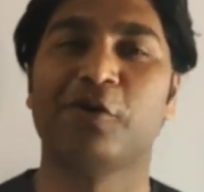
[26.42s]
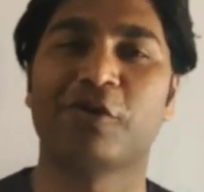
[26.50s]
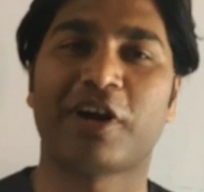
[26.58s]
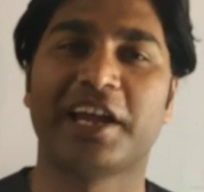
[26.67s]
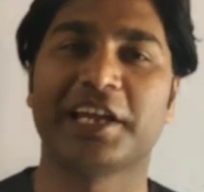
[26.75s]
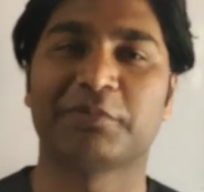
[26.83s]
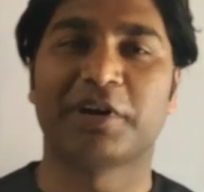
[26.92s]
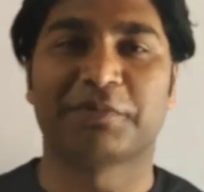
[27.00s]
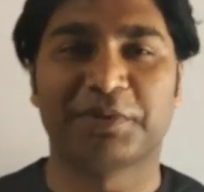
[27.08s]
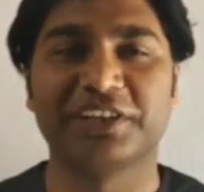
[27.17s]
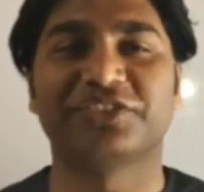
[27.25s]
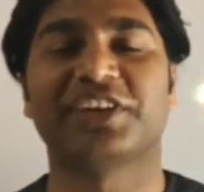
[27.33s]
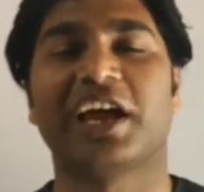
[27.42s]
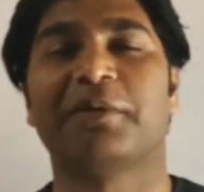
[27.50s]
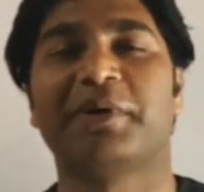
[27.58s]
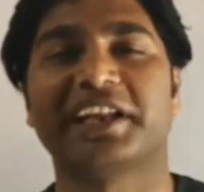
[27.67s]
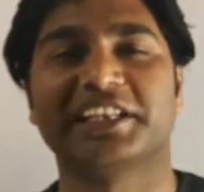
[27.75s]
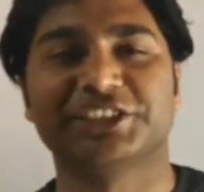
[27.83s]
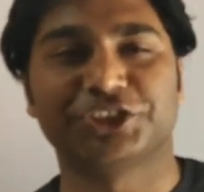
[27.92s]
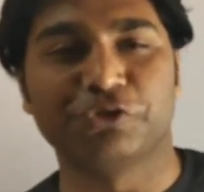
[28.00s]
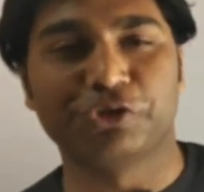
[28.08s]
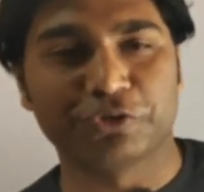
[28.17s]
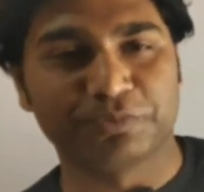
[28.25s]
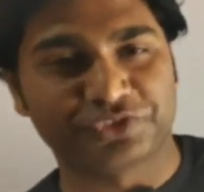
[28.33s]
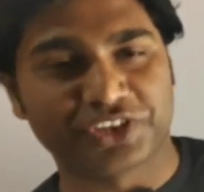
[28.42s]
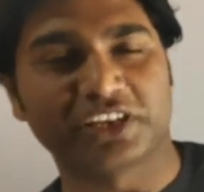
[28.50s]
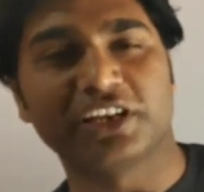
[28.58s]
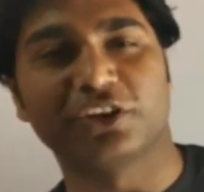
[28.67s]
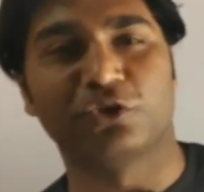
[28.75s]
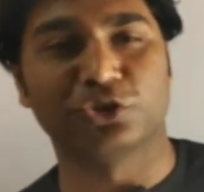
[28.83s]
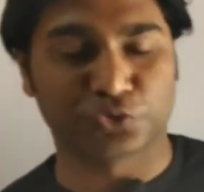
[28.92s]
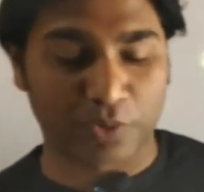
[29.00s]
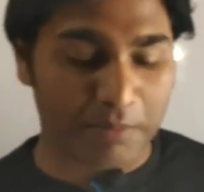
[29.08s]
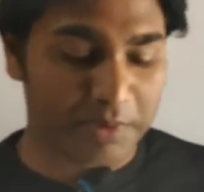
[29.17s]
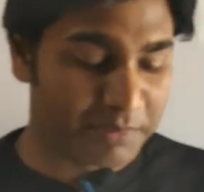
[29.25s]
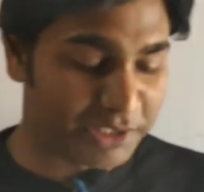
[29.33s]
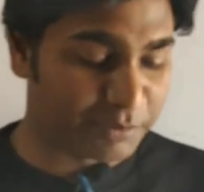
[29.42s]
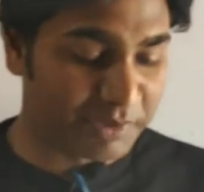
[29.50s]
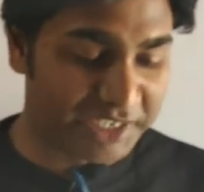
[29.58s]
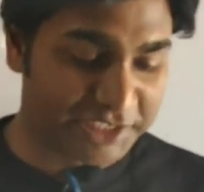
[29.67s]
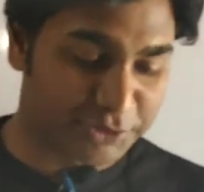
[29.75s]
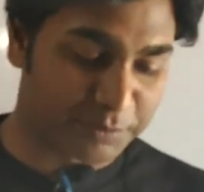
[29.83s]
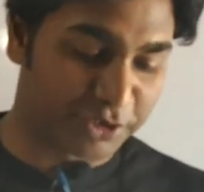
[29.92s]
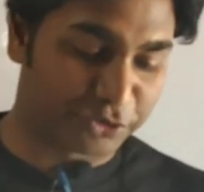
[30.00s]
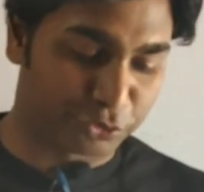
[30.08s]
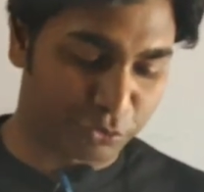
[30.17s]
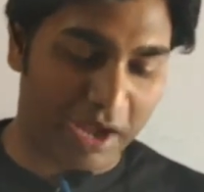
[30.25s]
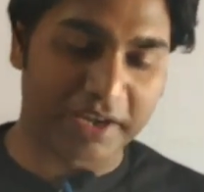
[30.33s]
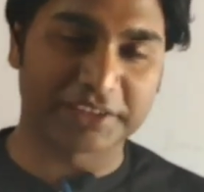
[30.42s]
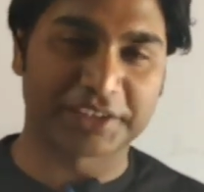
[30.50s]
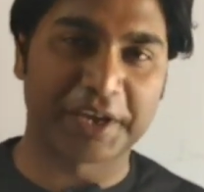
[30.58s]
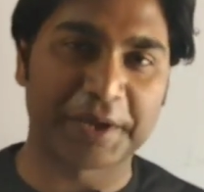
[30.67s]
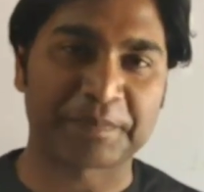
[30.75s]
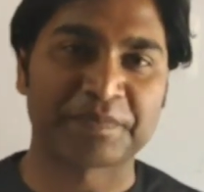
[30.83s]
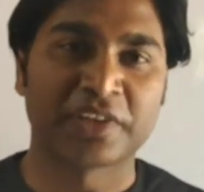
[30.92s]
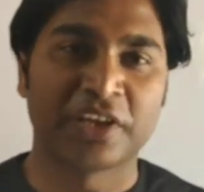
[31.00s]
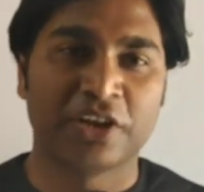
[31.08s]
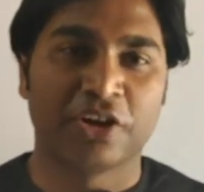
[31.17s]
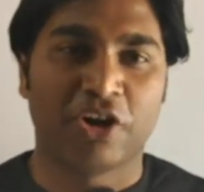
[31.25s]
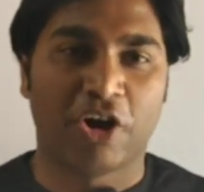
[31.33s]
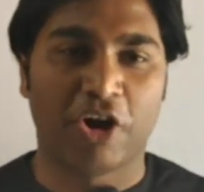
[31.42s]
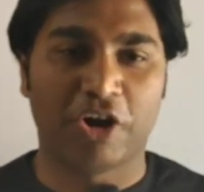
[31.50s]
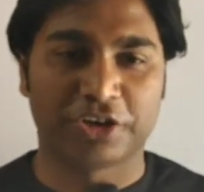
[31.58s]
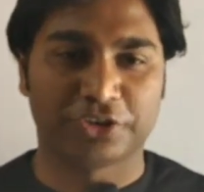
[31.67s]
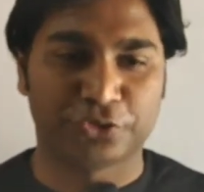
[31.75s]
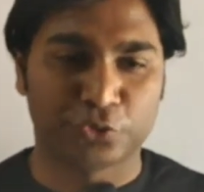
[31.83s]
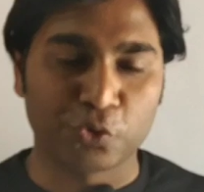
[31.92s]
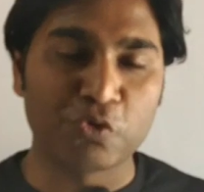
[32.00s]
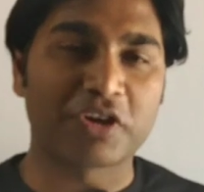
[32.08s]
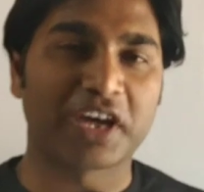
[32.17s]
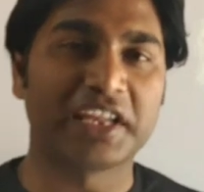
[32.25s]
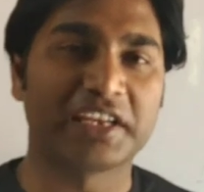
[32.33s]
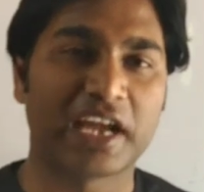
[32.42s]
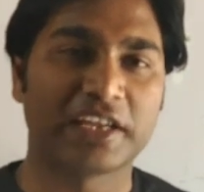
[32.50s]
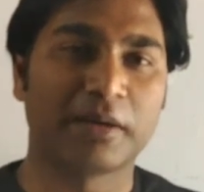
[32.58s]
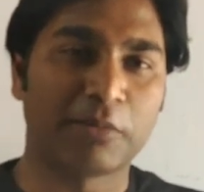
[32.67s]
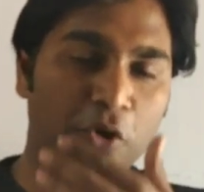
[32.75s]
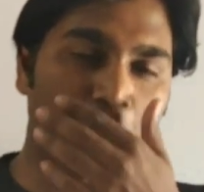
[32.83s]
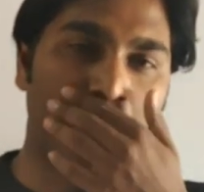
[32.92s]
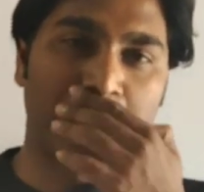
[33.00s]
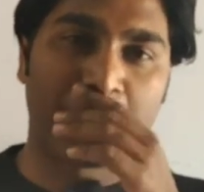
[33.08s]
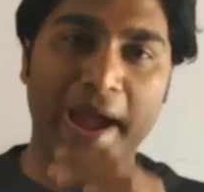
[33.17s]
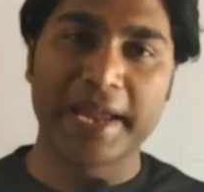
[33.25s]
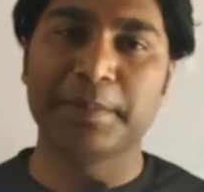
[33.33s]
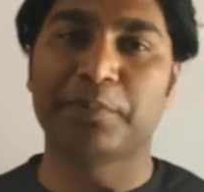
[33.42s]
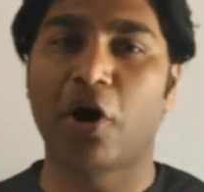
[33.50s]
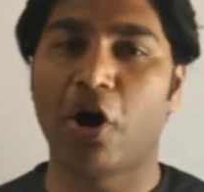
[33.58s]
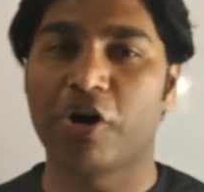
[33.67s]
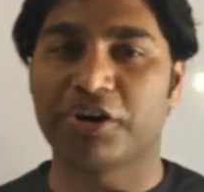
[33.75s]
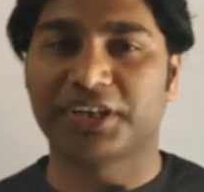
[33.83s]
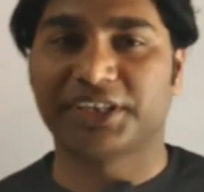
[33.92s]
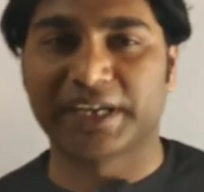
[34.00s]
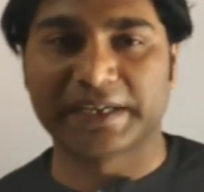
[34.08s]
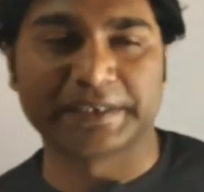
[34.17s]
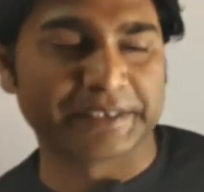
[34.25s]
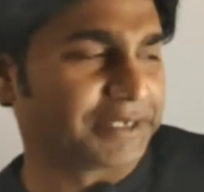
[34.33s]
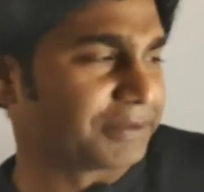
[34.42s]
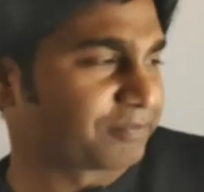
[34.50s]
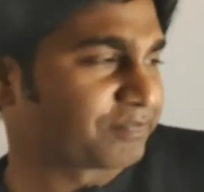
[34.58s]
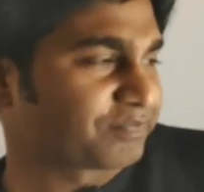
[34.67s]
लोगों का एक बार फिर से हमारे इस यूट्यूब चैनल गोस्वामी मैथमेटिक्स पर स्वागत है और शुरू करेंगे आज हम लोग पाइप और टंकी